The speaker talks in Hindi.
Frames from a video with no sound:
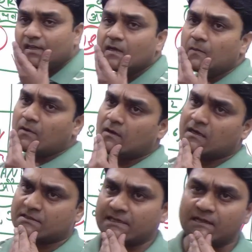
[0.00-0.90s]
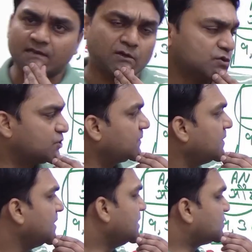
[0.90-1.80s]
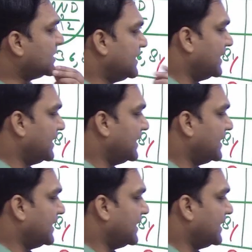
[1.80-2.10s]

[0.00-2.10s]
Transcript: है सही लग रहा है क्वेश्चन चलिए